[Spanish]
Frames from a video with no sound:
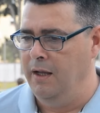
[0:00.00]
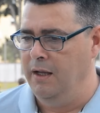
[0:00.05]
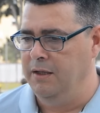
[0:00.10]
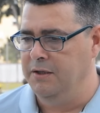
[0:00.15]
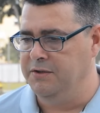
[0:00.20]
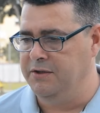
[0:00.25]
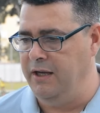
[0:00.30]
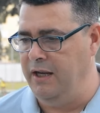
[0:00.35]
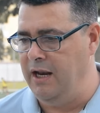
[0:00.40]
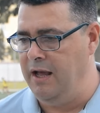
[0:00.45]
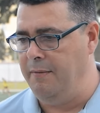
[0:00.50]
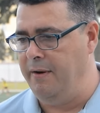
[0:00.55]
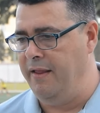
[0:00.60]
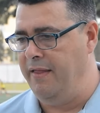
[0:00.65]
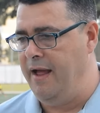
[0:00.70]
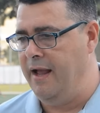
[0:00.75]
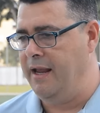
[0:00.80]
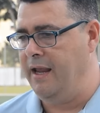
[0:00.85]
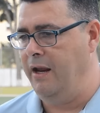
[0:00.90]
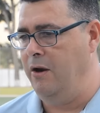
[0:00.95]
Sí, la
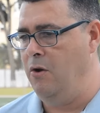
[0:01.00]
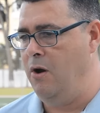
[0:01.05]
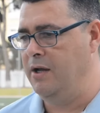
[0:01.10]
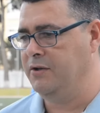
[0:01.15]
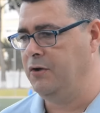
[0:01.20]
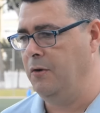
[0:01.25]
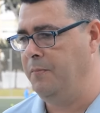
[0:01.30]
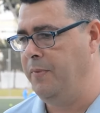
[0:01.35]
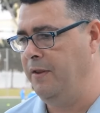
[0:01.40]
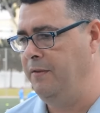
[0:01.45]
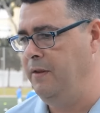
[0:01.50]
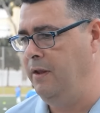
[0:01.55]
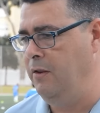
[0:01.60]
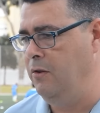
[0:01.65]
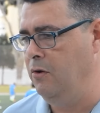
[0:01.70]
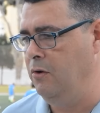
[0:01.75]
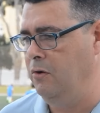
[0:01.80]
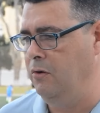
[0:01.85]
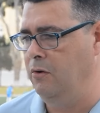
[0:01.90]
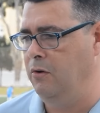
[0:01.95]
verdad que nos ha
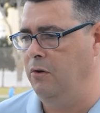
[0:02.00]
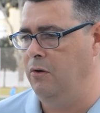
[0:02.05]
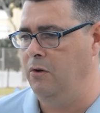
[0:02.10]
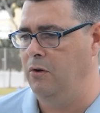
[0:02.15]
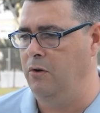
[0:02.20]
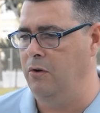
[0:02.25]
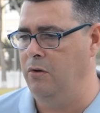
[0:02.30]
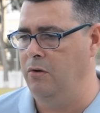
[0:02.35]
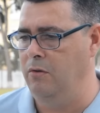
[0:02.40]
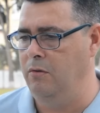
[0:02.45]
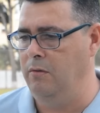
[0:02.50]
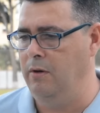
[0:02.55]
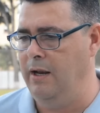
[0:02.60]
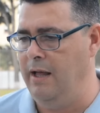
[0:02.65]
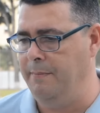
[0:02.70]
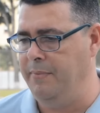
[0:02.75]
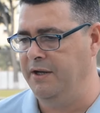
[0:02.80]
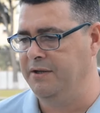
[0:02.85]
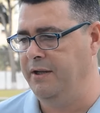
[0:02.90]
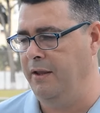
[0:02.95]
sorprendido
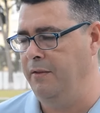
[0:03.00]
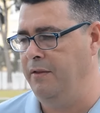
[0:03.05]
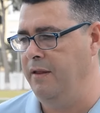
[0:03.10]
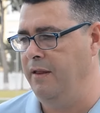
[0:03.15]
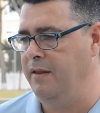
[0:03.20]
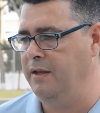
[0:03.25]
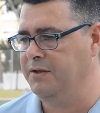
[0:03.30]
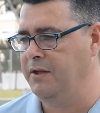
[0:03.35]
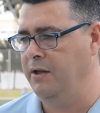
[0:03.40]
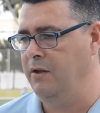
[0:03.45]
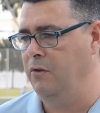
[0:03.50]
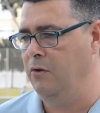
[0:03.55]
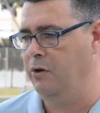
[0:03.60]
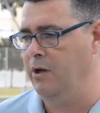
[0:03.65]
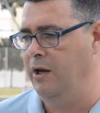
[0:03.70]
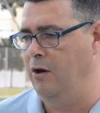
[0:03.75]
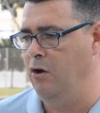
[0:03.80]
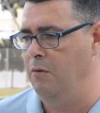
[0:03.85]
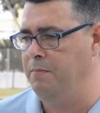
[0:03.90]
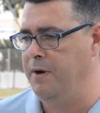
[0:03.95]
la presencia de
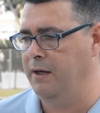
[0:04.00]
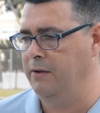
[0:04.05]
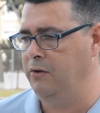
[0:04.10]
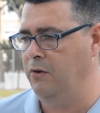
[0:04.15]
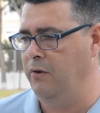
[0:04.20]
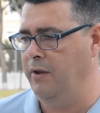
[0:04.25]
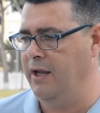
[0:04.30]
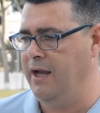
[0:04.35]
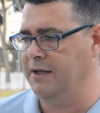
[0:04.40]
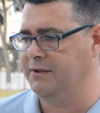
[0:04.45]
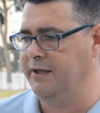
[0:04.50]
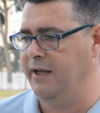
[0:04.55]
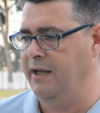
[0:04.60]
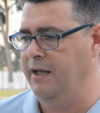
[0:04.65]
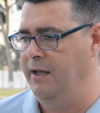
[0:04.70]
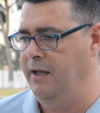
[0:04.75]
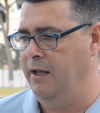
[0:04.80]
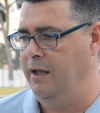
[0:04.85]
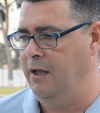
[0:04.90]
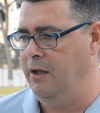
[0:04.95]
seguidores en los partidos de casa.
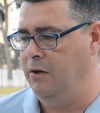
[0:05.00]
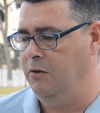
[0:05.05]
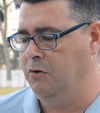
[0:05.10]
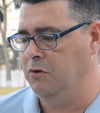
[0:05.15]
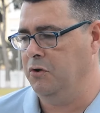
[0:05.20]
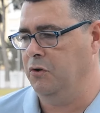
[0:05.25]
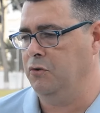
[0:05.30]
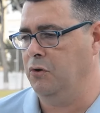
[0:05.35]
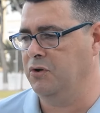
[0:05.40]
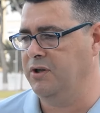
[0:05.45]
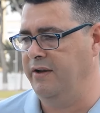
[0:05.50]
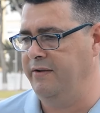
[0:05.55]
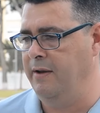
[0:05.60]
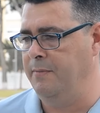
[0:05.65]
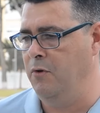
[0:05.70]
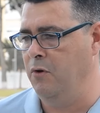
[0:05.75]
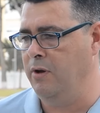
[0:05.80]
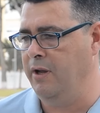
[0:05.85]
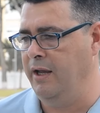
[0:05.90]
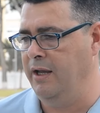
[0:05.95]
Nosotros
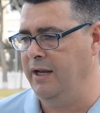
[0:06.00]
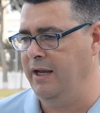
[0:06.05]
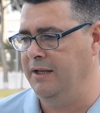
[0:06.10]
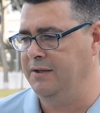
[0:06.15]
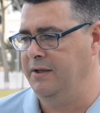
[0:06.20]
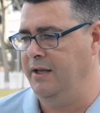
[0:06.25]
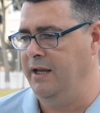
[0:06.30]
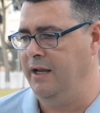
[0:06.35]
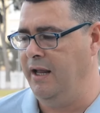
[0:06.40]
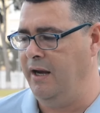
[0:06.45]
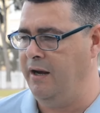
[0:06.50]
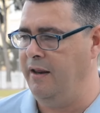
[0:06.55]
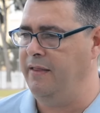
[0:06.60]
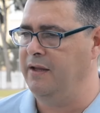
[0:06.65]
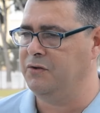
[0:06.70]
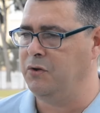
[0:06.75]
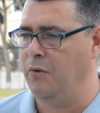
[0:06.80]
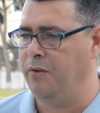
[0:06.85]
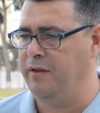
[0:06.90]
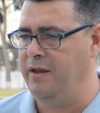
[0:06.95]
sabíamos que, sí, que en
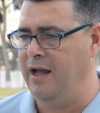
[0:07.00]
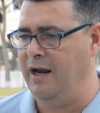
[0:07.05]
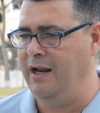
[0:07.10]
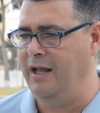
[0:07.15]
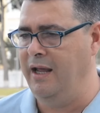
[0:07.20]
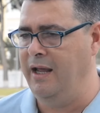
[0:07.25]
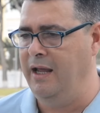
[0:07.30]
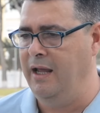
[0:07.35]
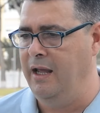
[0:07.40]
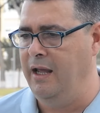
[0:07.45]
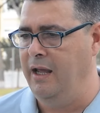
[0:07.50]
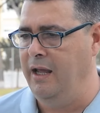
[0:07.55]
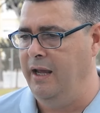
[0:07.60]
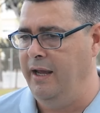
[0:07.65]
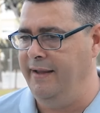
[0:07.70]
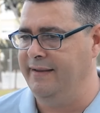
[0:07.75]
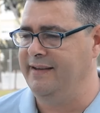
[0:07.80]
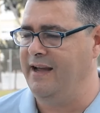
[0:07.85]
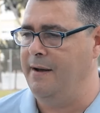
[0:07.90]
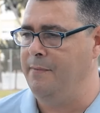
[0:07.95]
redes sociales
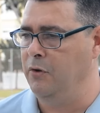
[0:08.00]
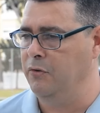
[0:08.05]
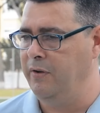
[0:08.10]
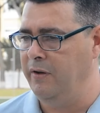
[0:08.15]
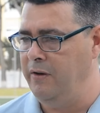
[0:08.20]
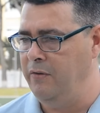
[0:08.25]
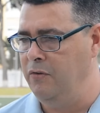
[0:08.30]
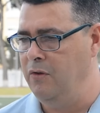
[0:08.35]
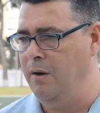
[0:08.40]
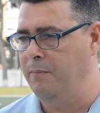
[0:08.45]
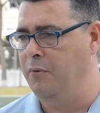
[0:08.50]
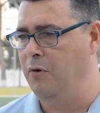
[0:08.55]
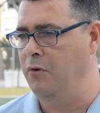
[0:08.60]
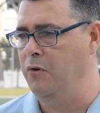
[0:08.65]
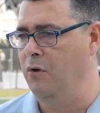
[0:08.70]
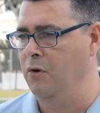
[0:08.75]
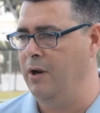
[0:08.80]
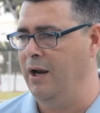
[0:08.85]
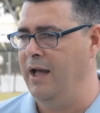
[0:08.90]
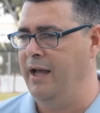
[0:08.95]
estábamos teniendo
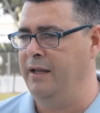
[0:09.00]
apoyo, que la